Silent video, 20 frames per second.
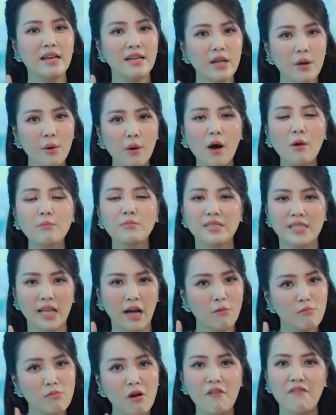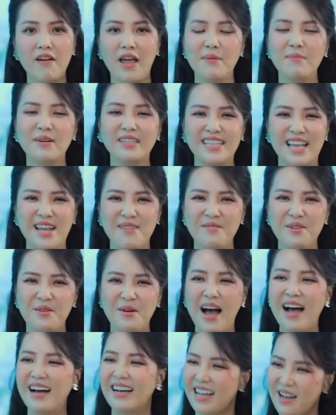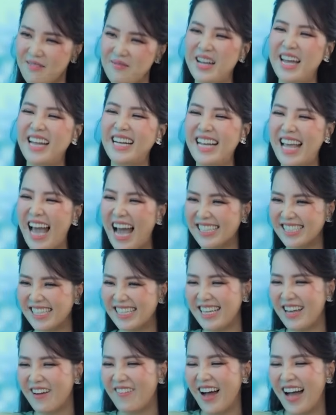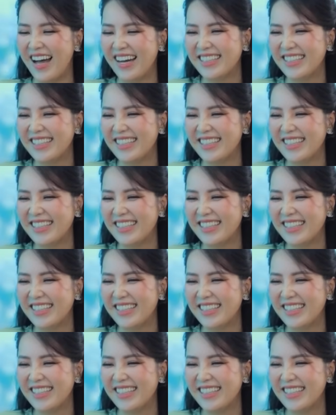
nếu không thì sẽ không có vé mà xem đâu ạ cảm ơn anh lý hải rất nhiều ạ